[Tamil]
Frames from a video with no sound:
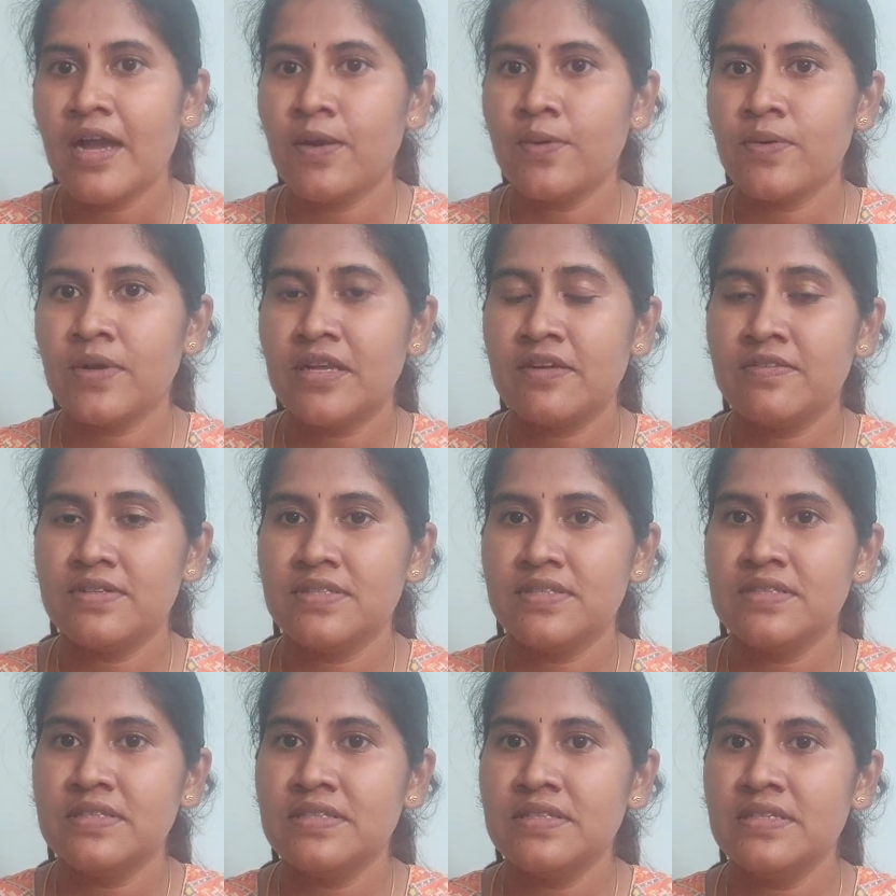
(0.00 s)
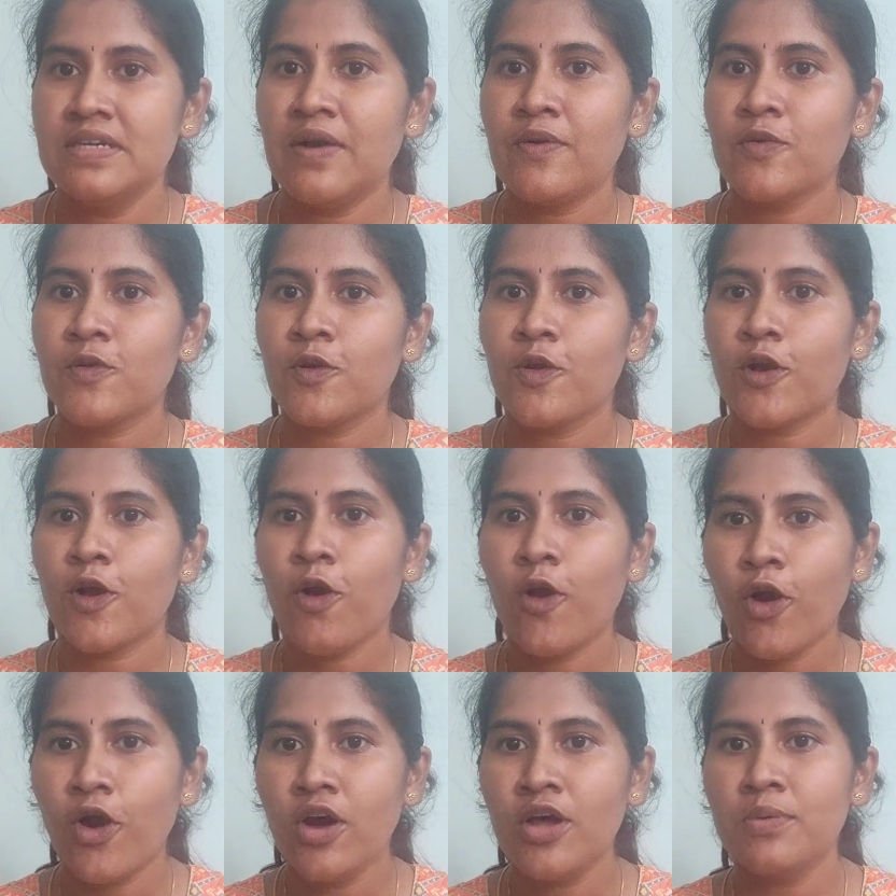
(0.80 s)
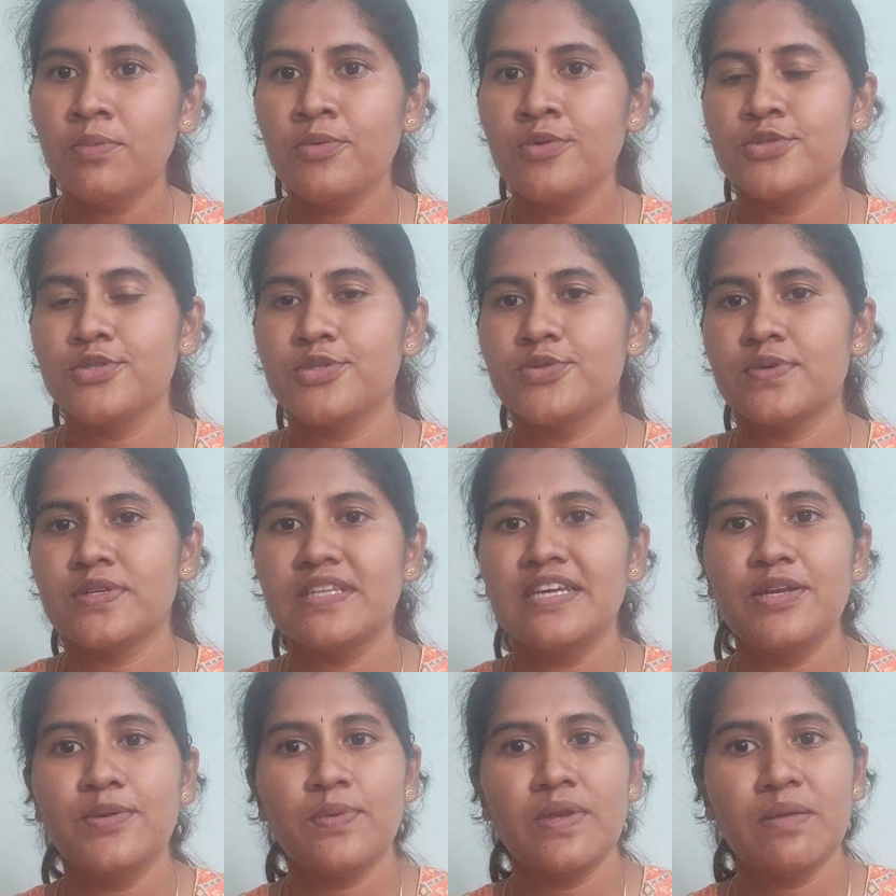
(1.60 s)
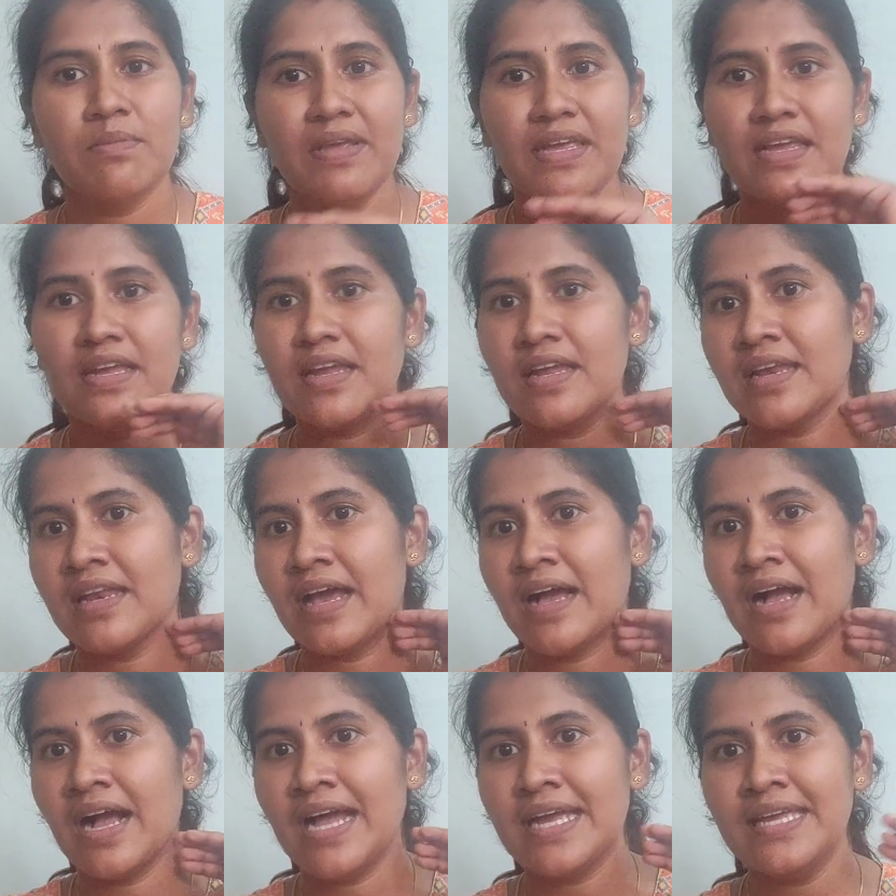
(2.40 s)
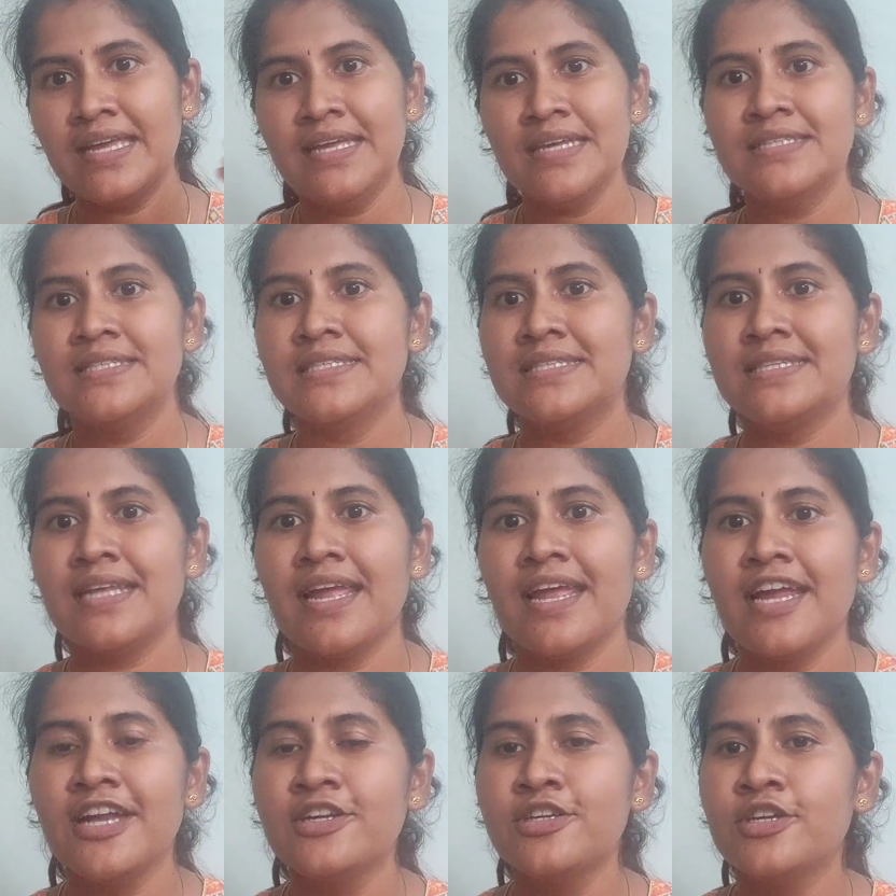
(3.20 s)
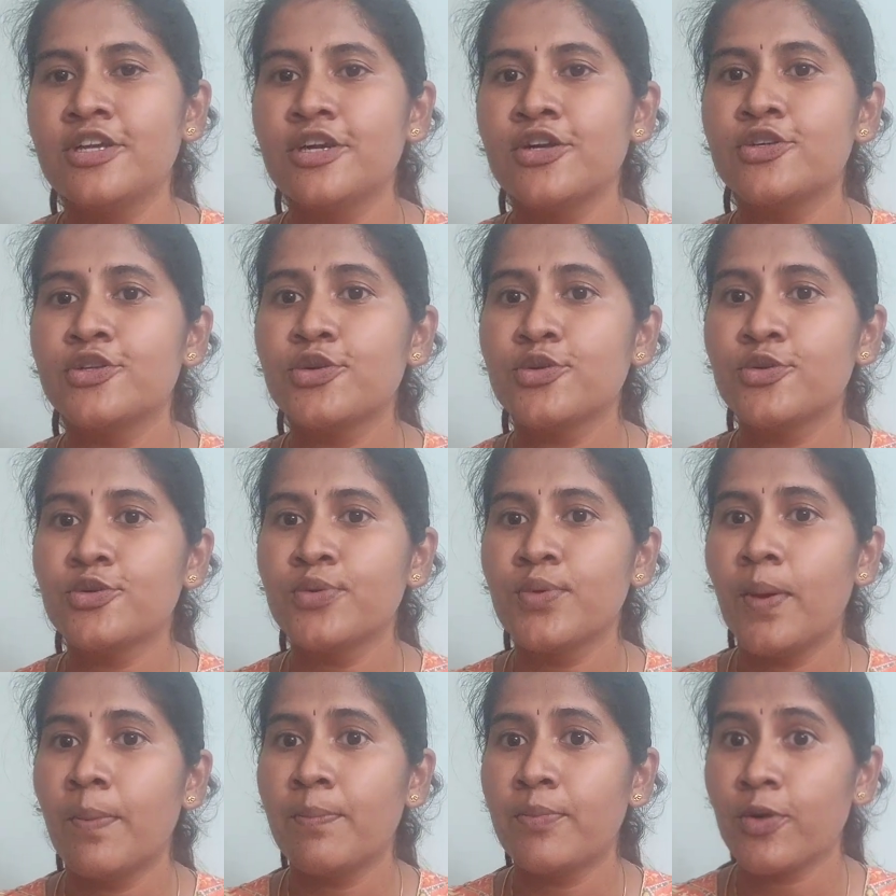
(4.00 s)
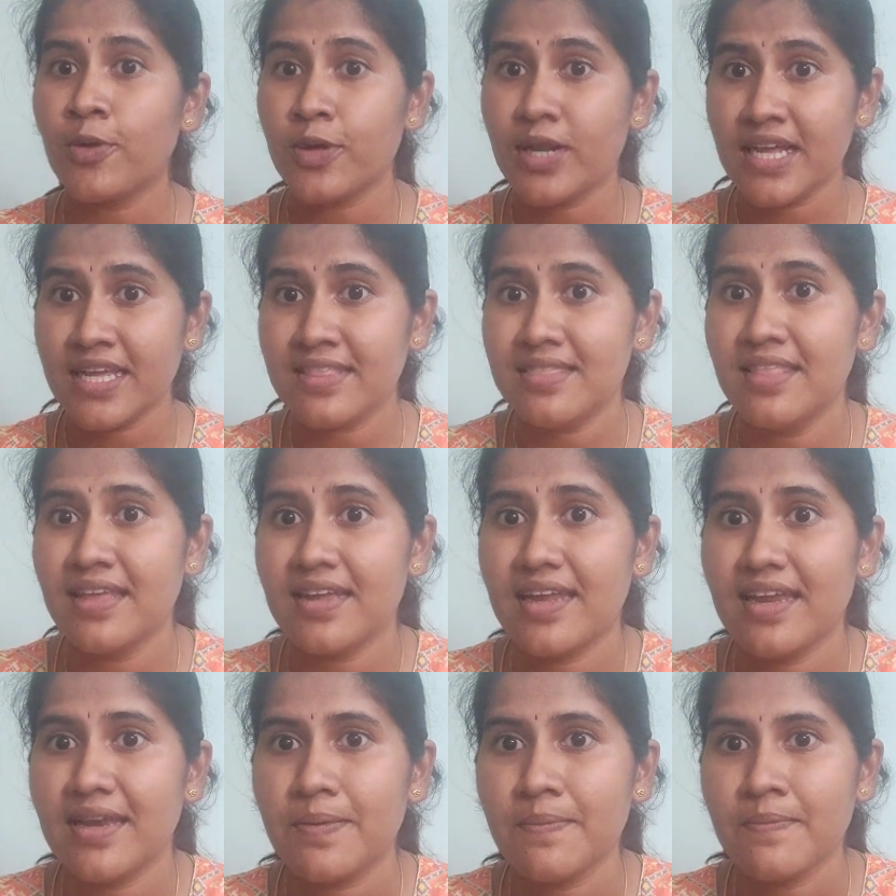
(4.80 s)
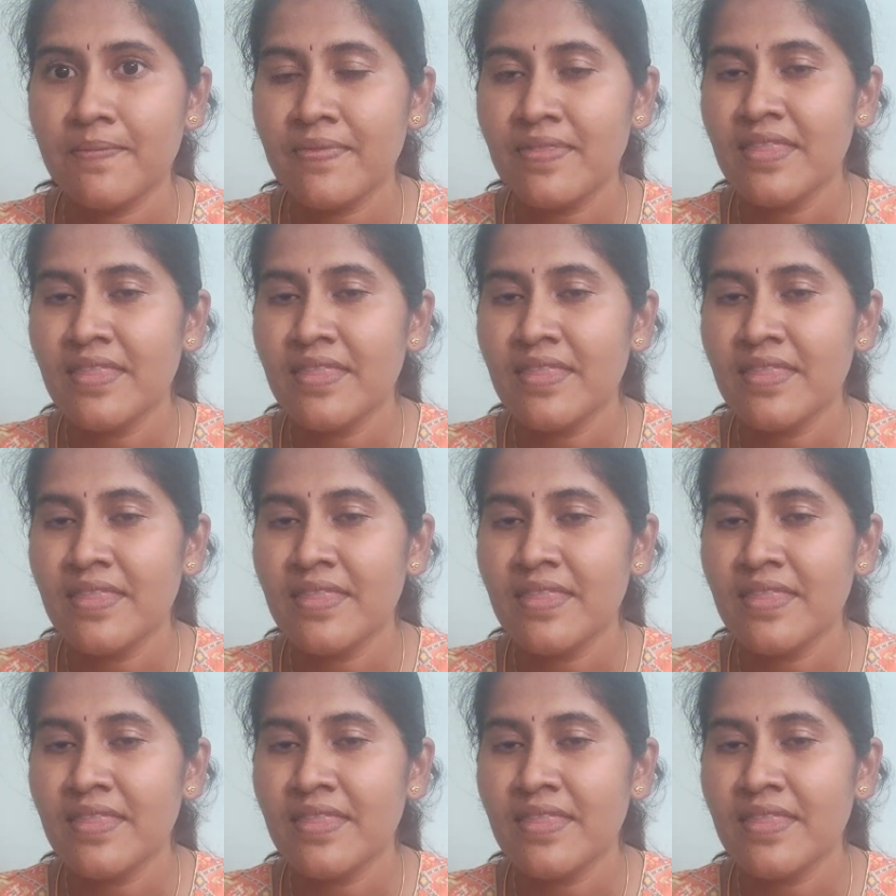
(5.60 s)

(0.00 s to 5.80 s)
அவங்களுக்கு வந்து அவங்களோட ஹார்மோன்ஸ் வந்து இட் வில் பி இன் அ ஹை ஸ்டேட் டு ப்ரொடெக்ட் த கிட்